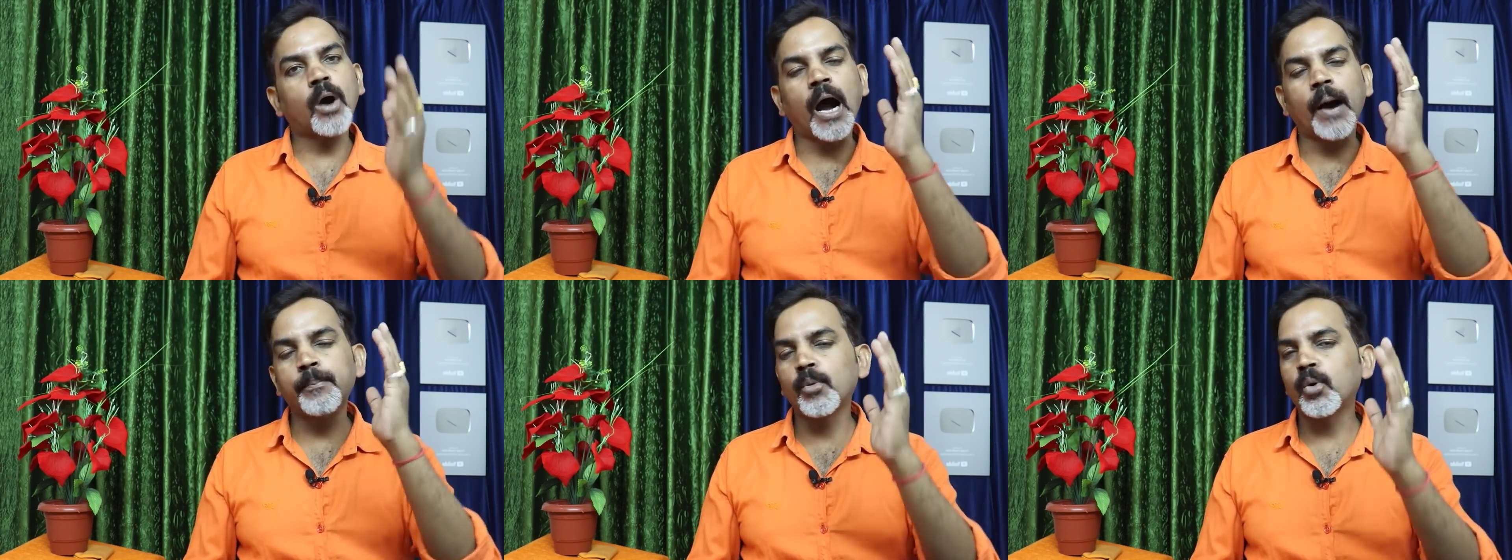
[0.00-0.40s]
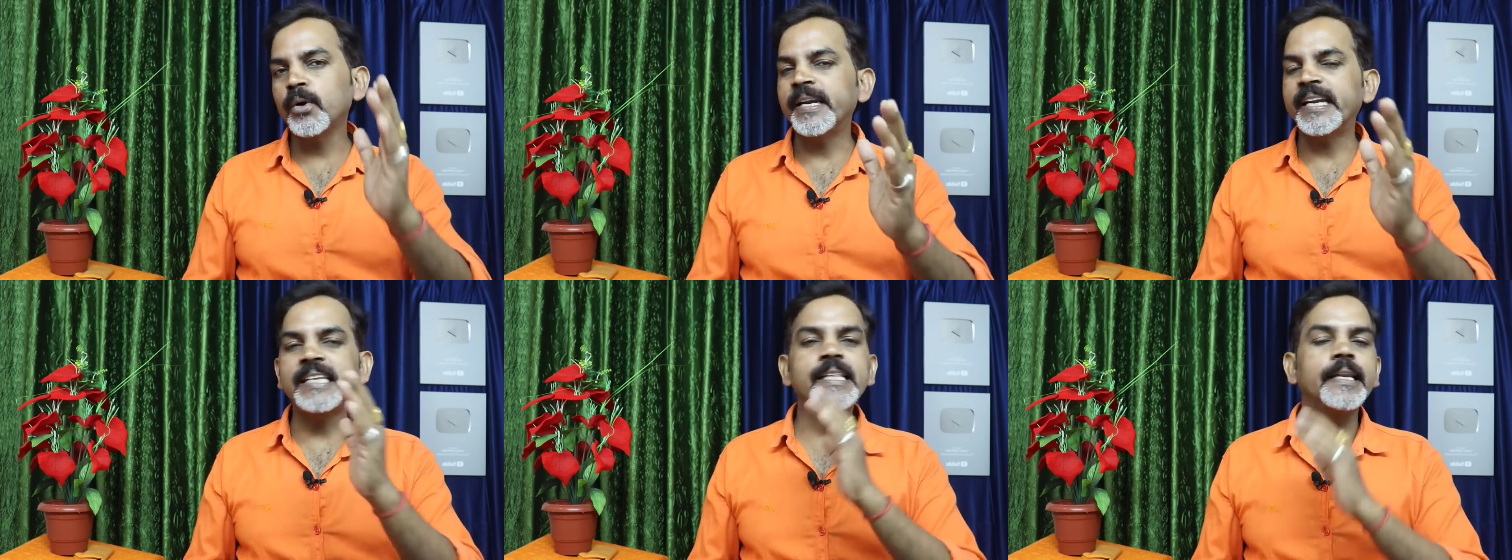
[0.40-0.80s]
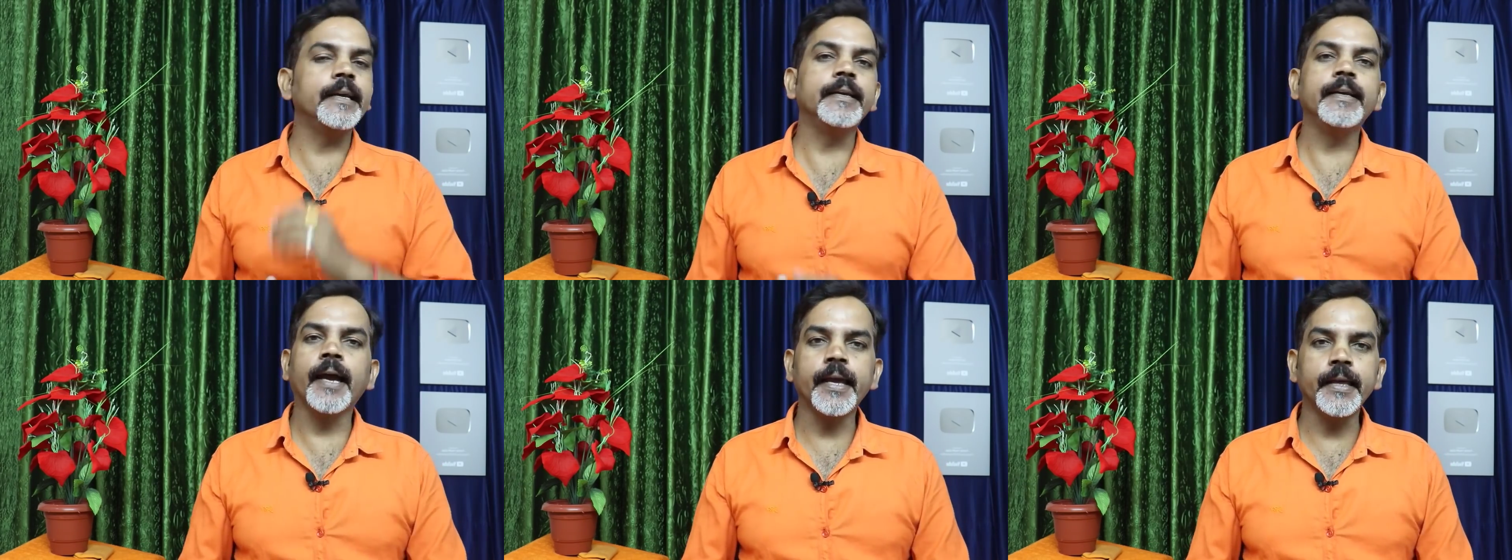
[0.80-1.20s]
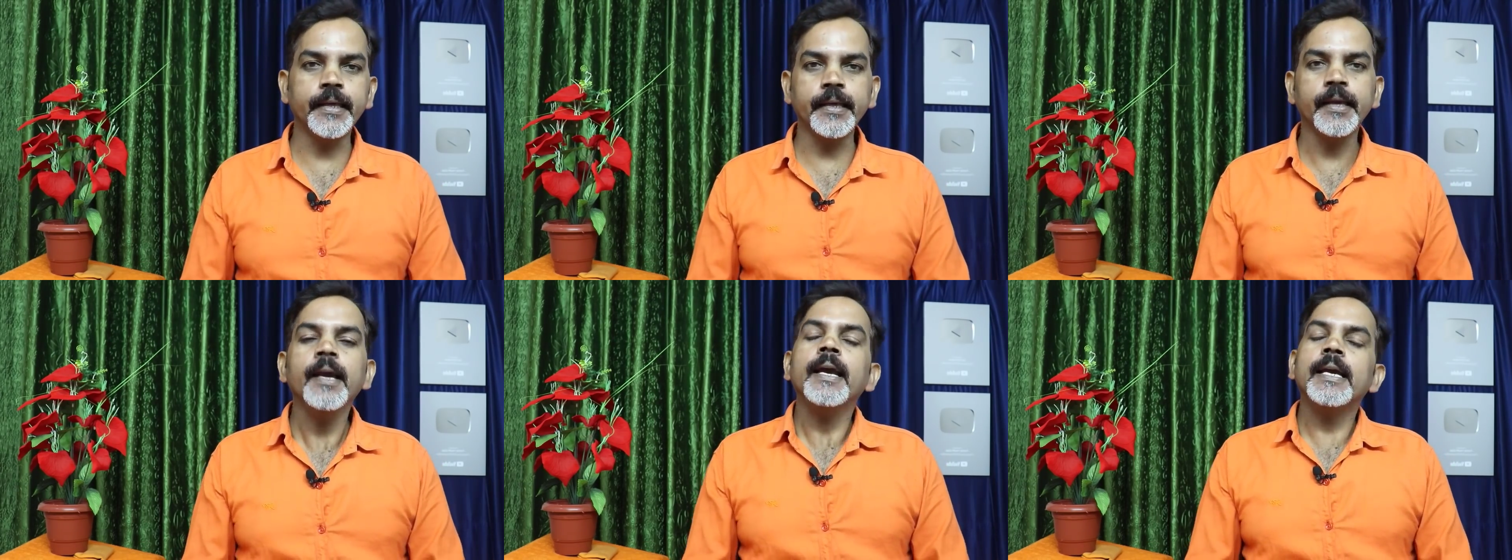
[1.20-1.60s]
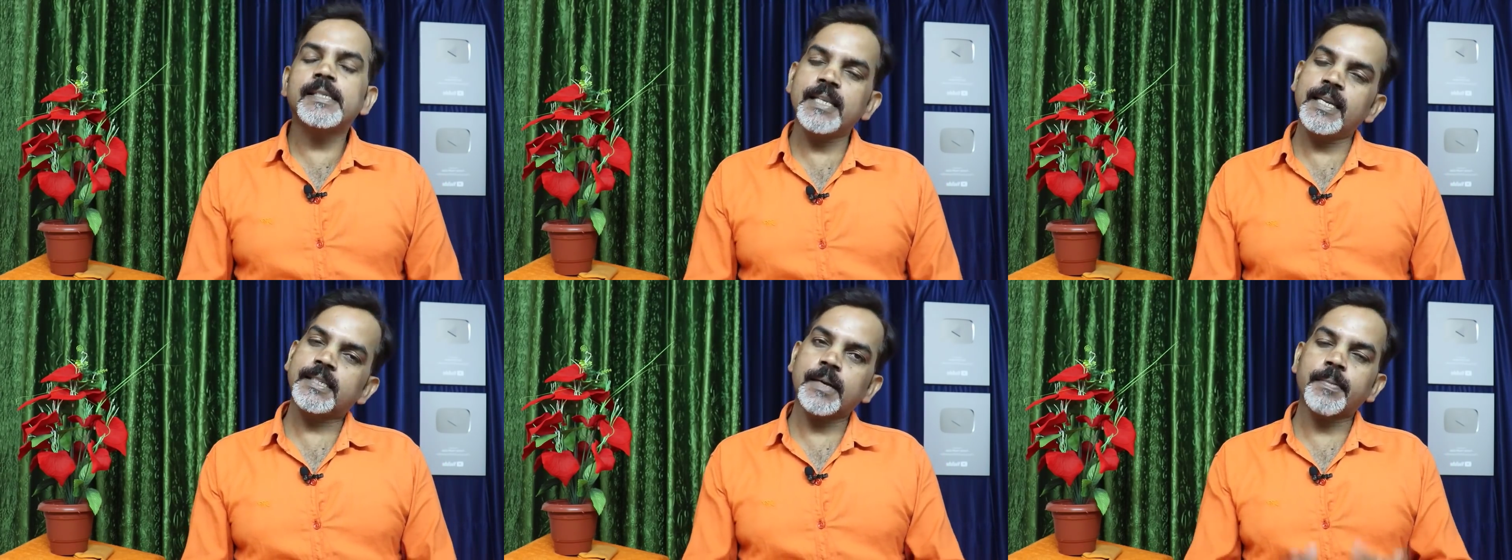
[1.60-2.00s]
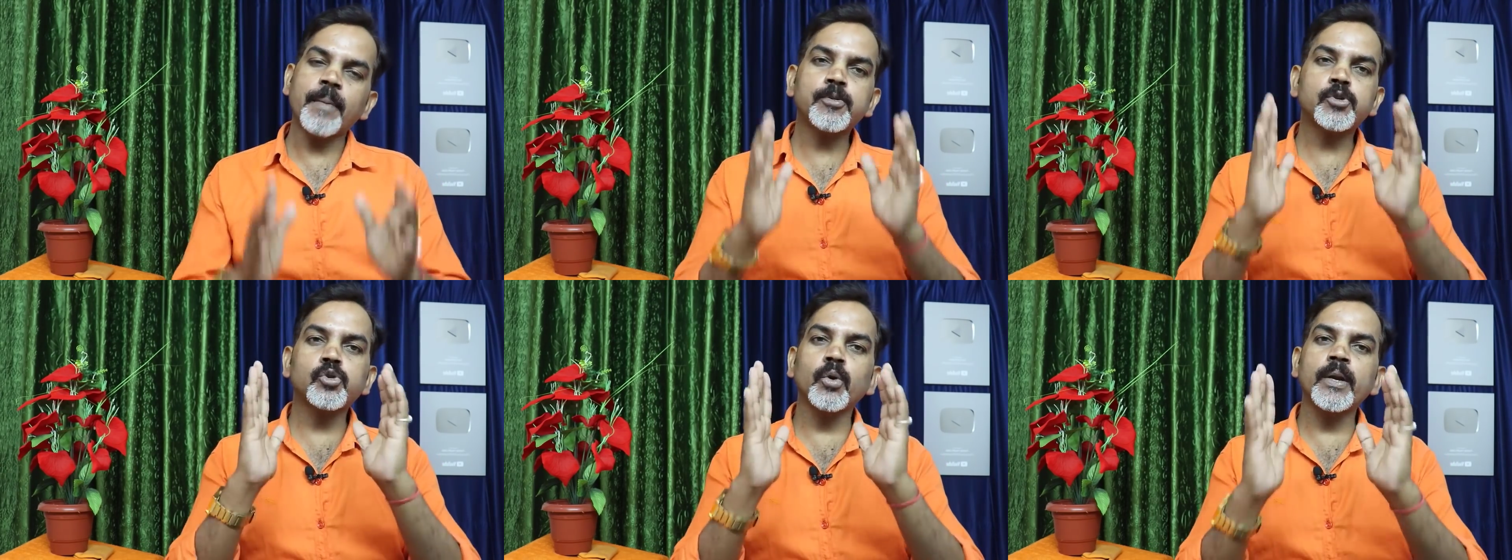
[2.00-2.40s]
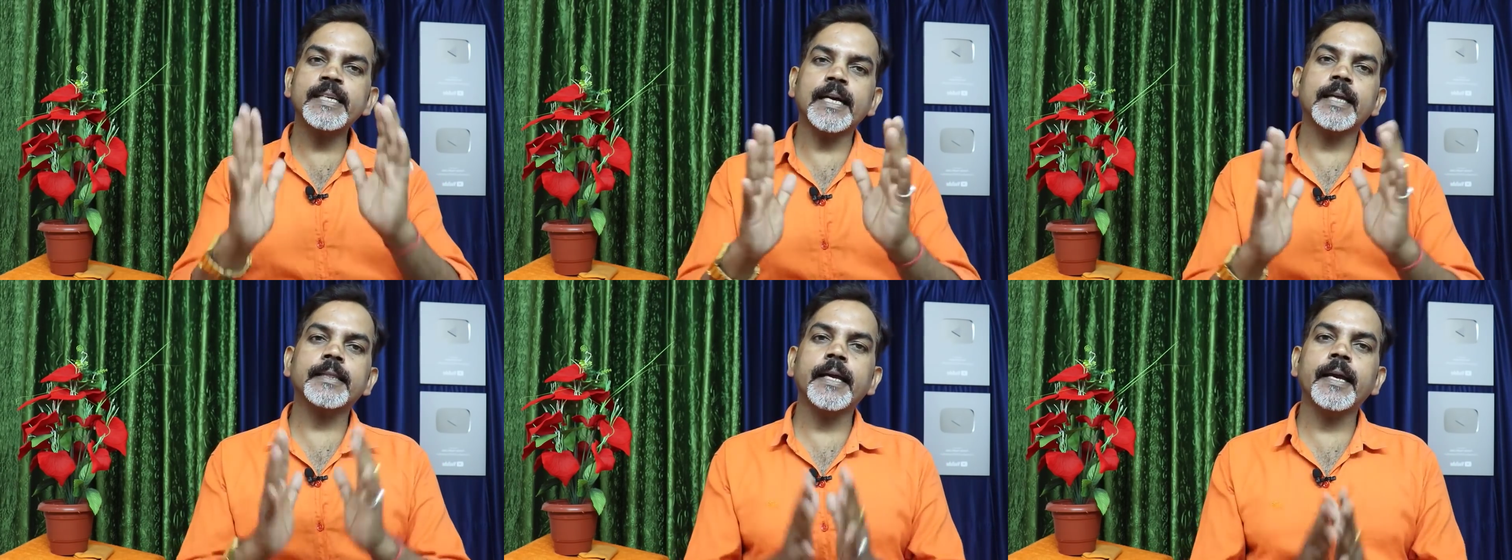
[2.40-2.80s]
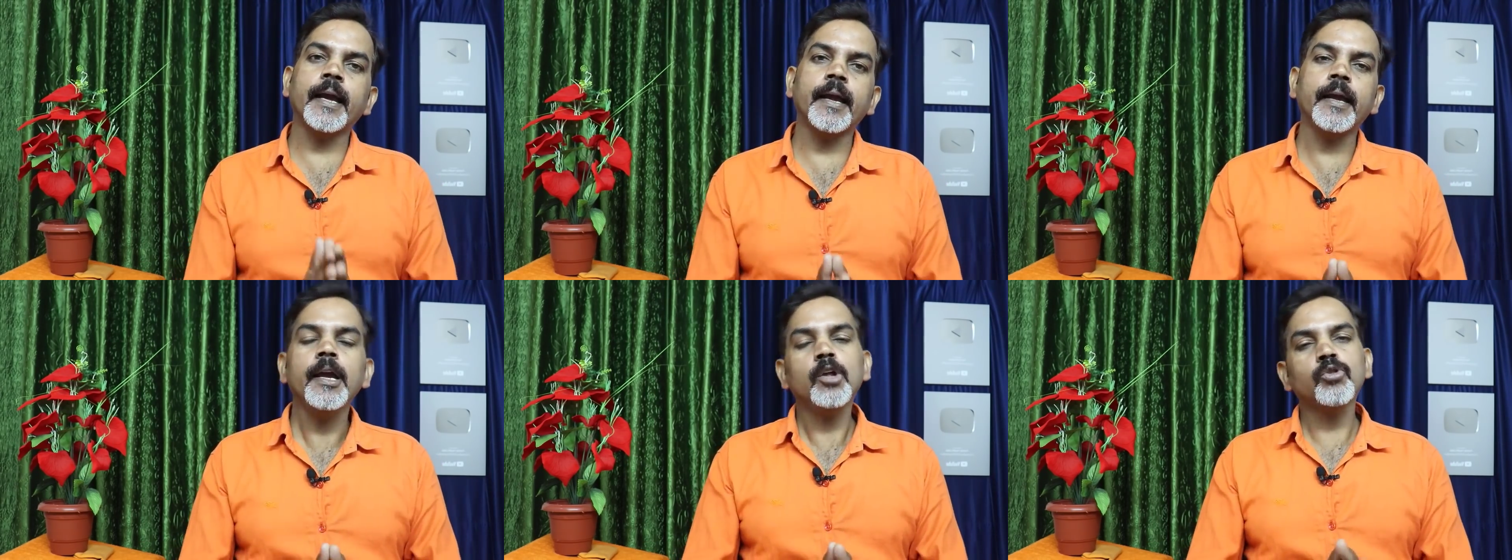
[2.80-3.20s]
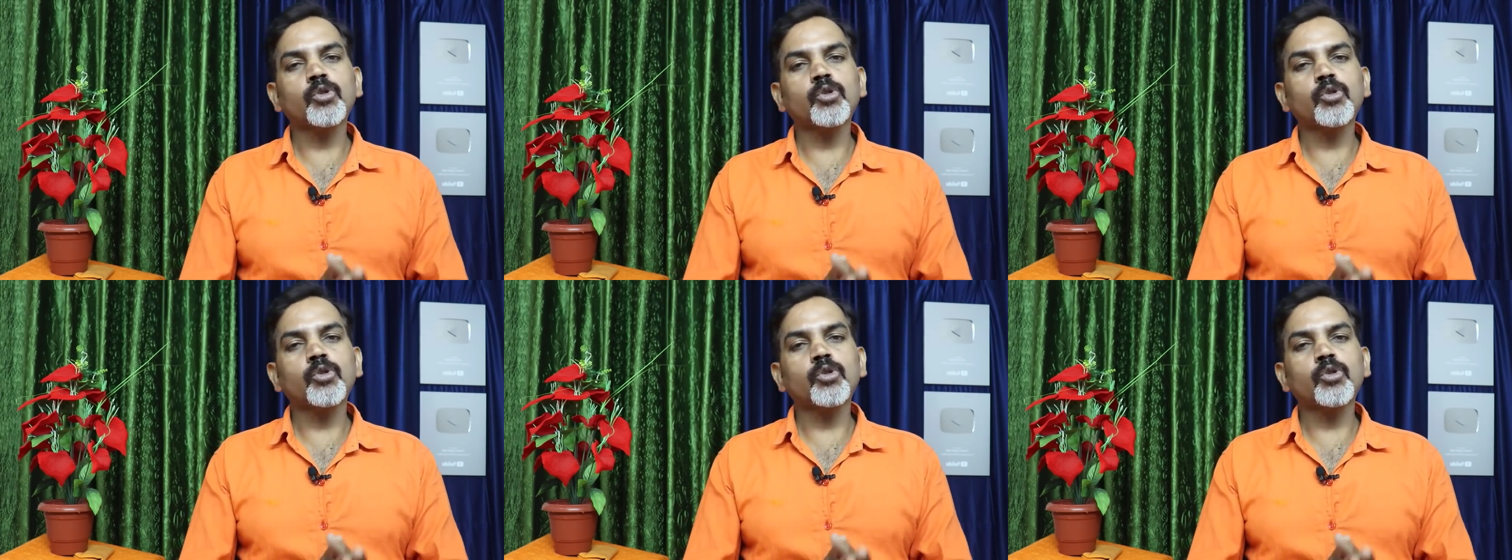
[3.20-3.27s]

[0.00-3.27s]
तो आपको नींद नहीं आएगी इसलिए जब आप सोने जाते हैं